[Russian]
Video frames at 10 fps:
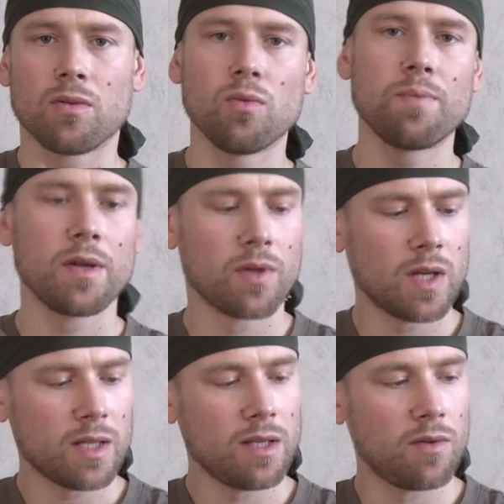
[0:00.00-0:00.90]
У
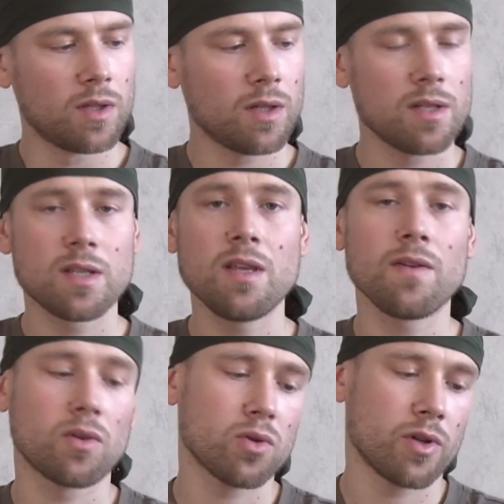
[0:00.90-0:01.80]
привода от 9 на
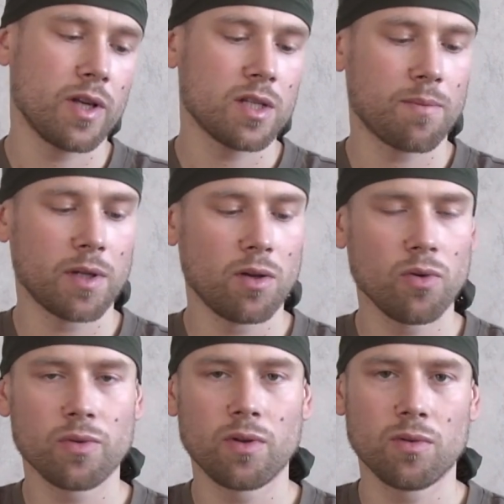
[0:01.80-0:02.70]
39 тоже есть
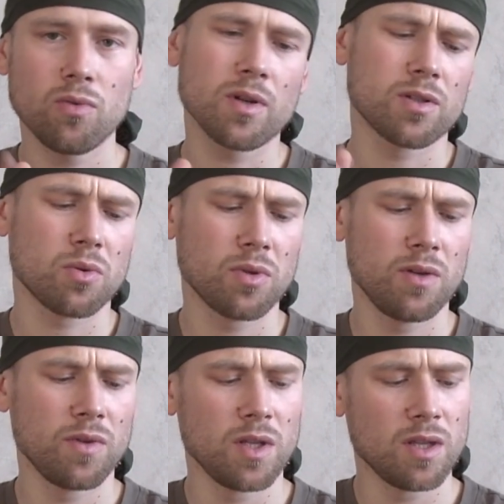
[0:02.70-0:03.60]
определенные ну,
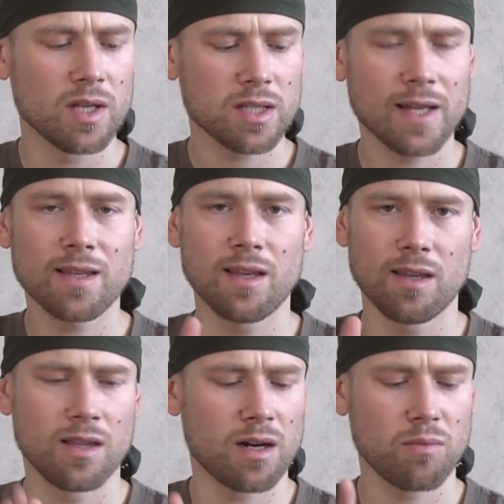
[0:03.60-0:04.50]
конструктивные недостатки,
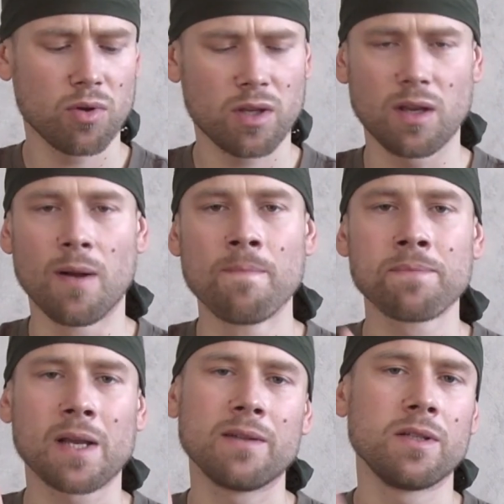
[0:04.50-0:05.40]
недоработки.
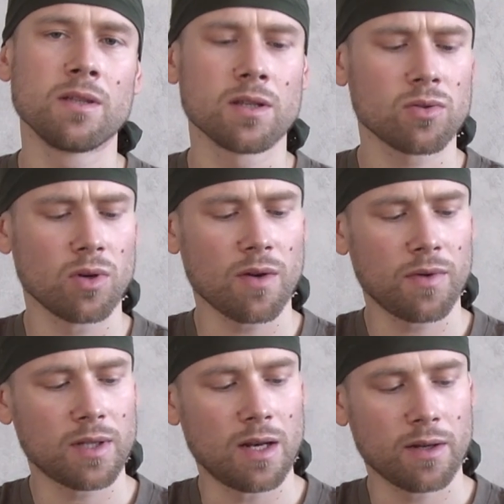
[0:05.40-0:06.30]
Они не настолько
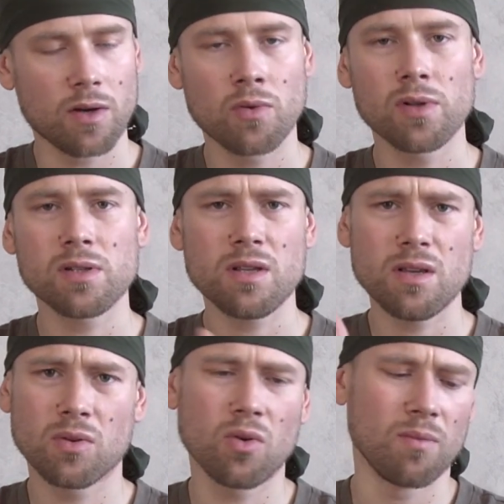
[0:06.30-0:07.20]
фатальны, как у
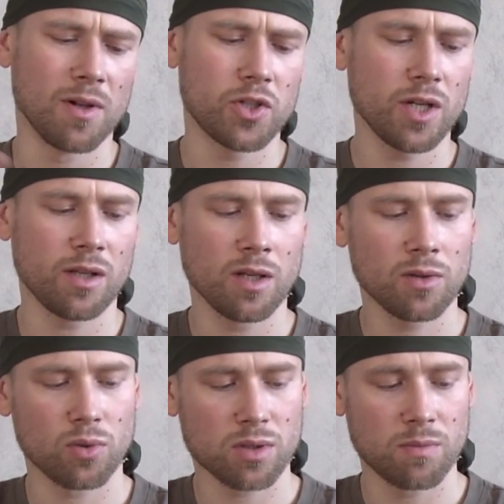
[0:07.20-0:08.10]
LCT, но умолчать о
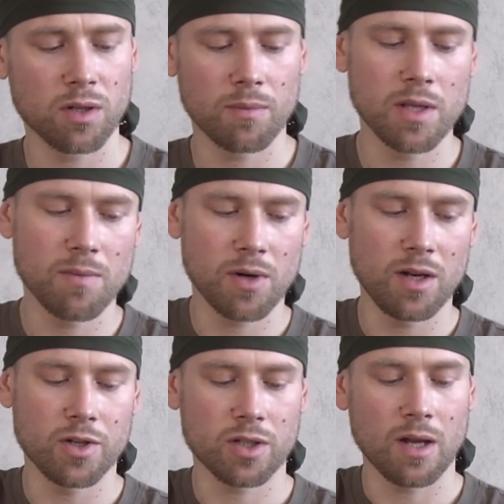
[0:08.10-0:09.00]
них тоже было бы
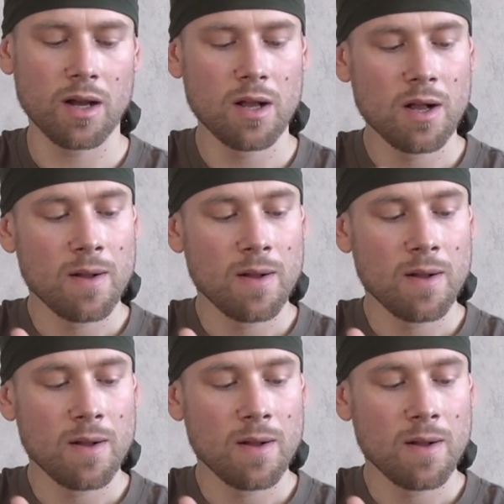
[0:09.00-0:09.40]
неприлично.